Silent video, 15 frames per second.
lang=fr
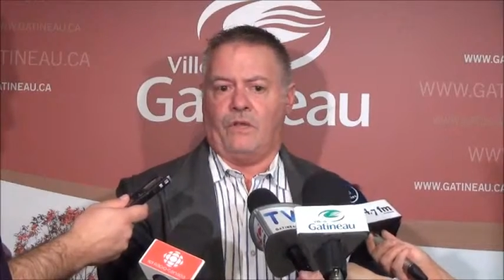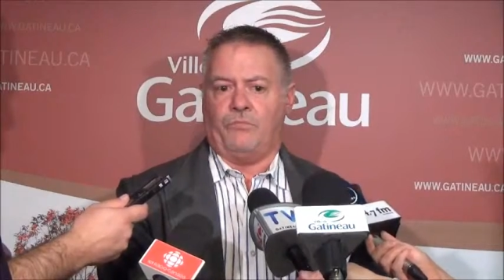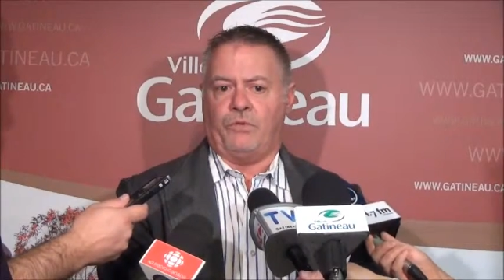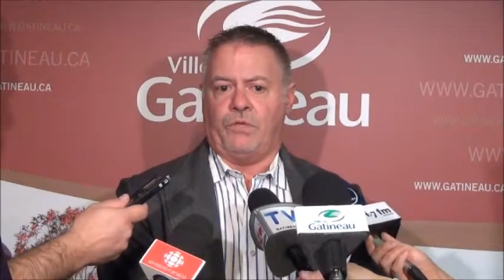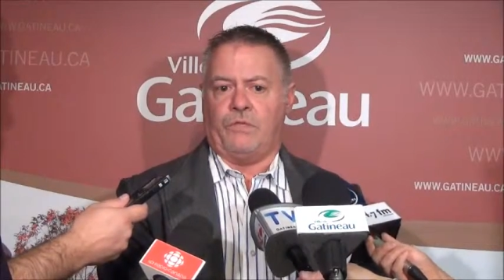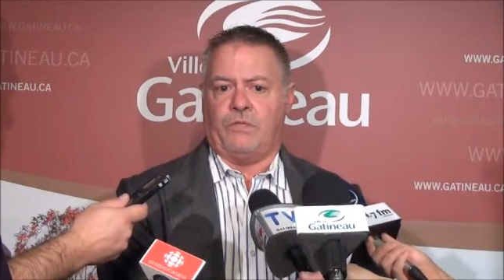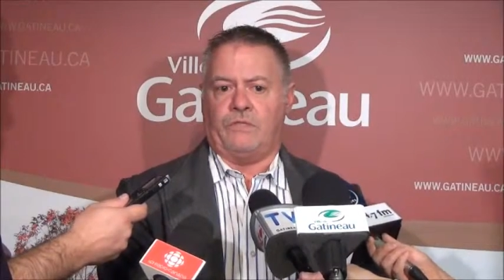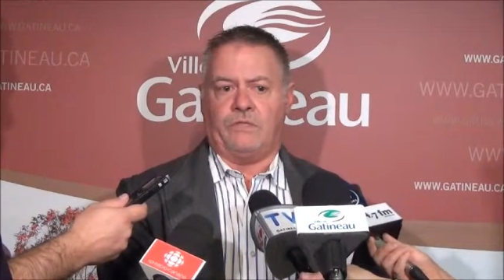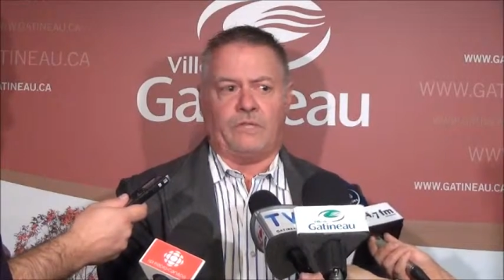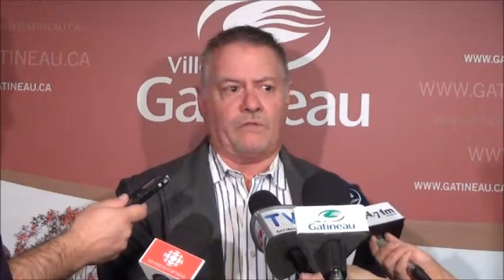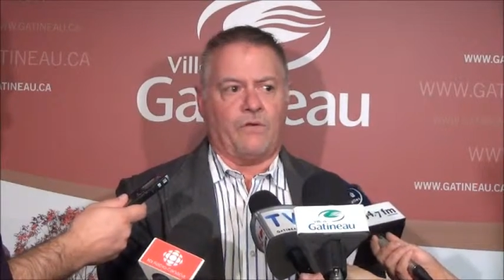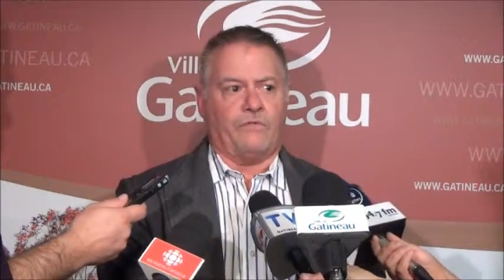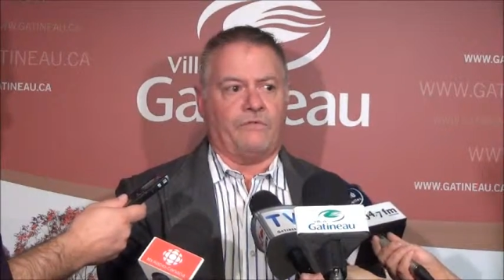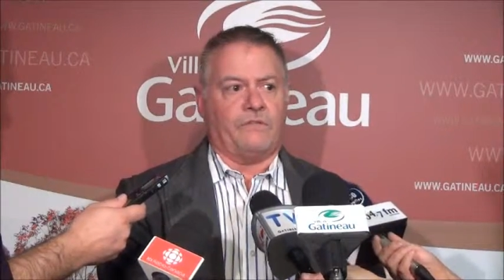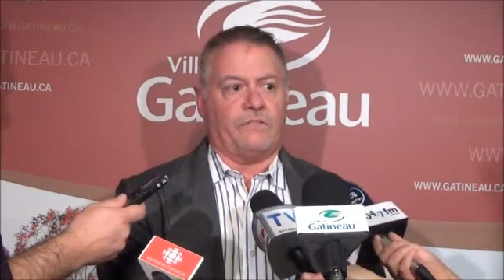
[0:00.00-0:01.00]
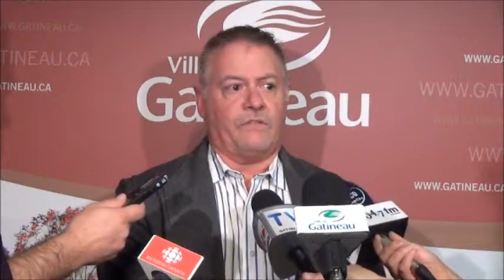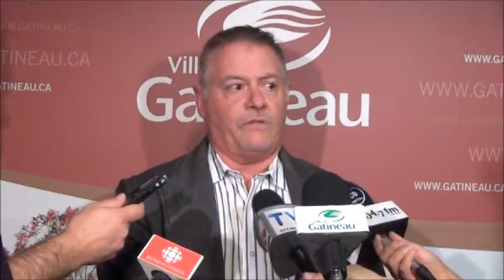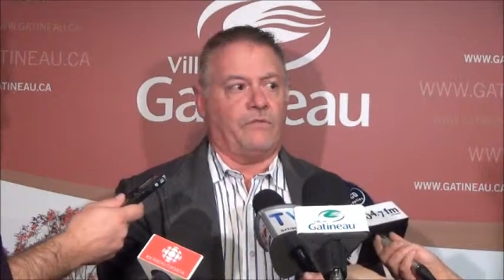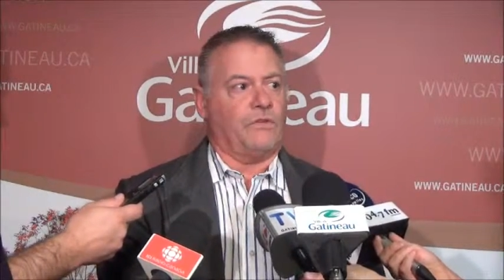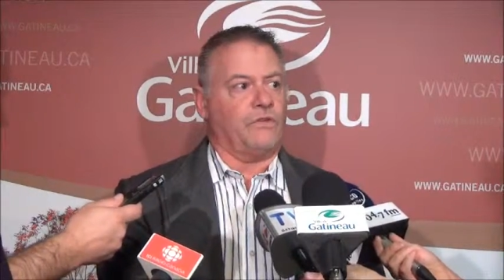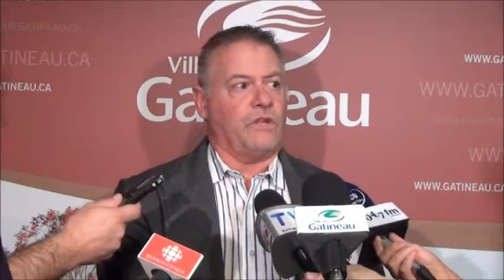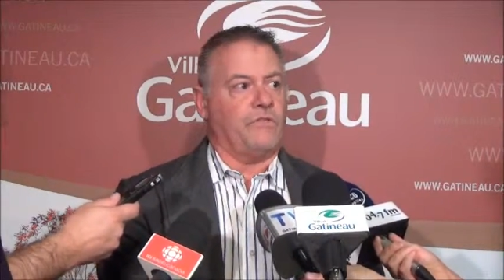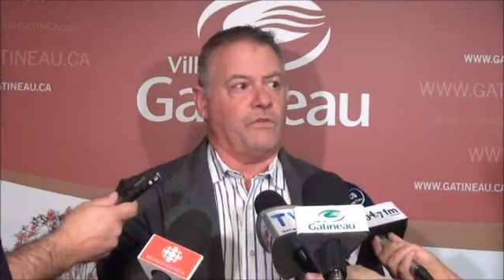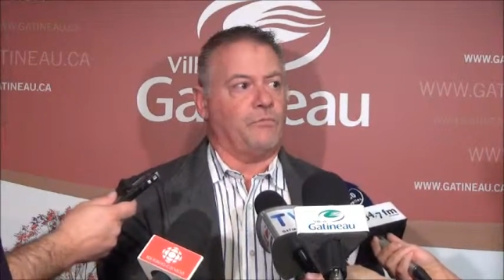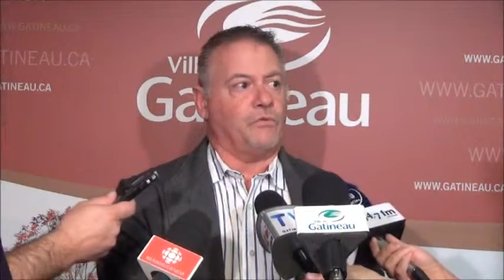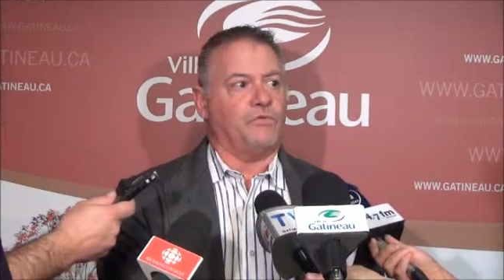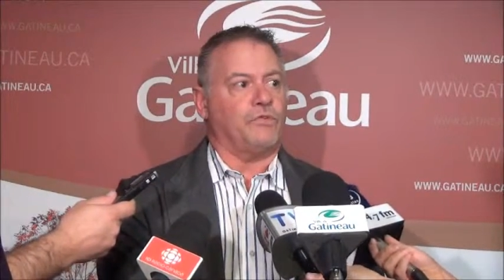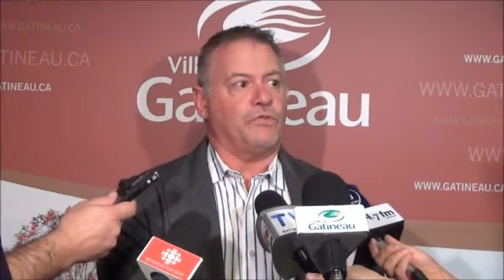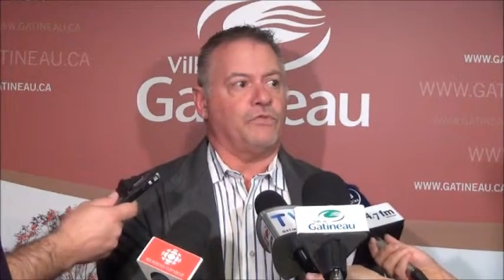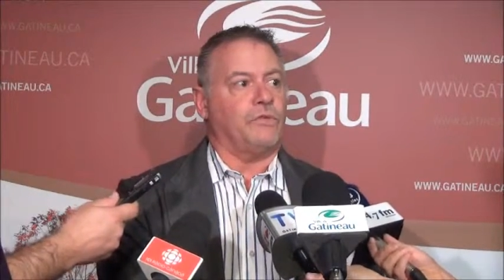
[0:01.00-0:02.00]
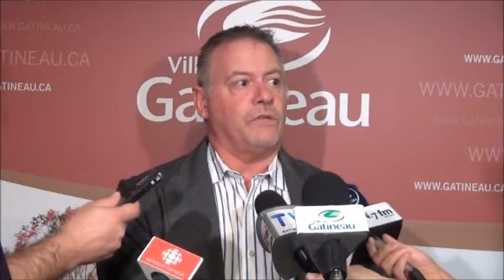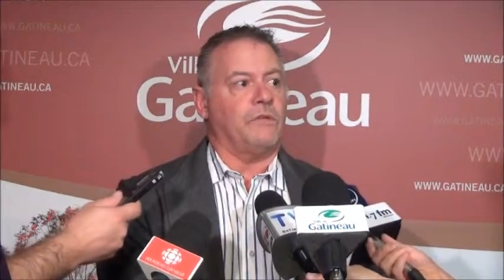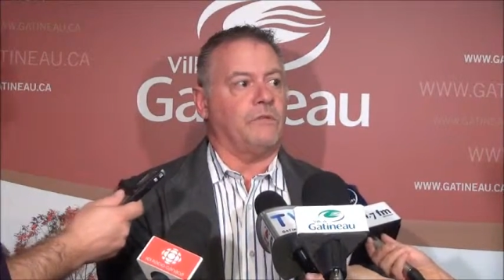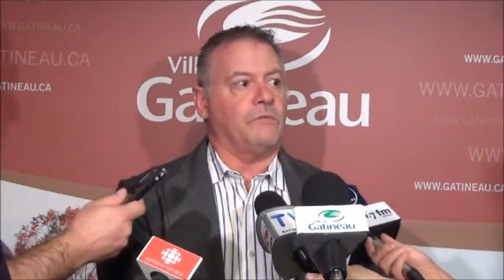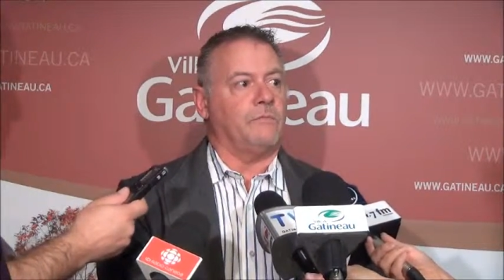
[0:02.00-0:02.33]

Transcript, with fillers: puis, cette conviction-là, je ne l'avais pas aujourd'hui.